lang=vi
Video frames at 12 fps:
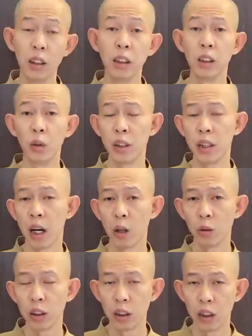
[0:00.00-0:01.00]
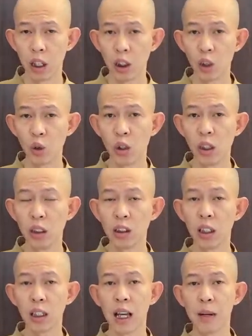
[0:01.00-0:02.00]
Người tuổi Dậu thường có xu
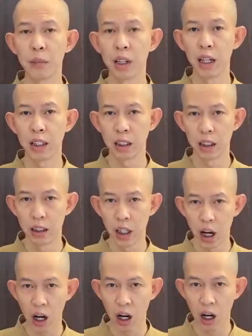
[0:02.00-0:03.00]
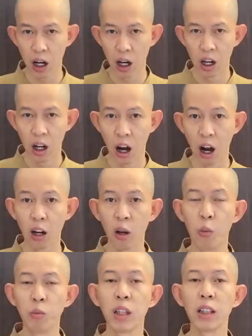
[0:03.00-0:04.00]
hướng thích làm nghề tự do, họ
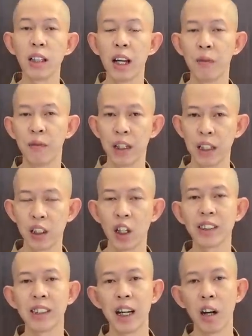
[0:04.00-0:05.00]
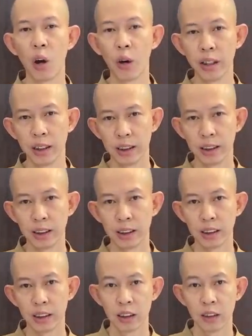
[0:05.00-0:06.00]
cũng thích làm việc cho xã hội.
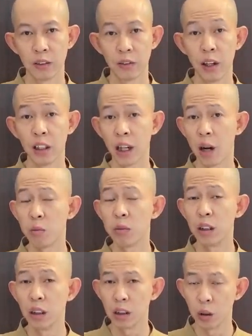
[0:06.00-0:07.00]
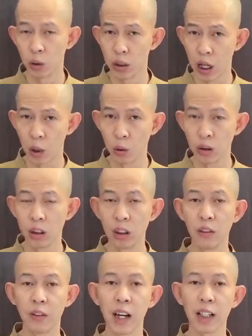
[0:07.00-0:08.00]
Phần đông người tuổi Dậu
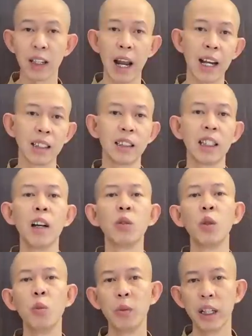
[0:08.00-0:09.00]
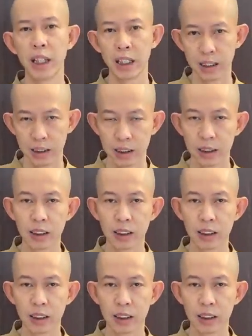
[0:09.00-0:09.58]
thường phát đạt sau trung niên.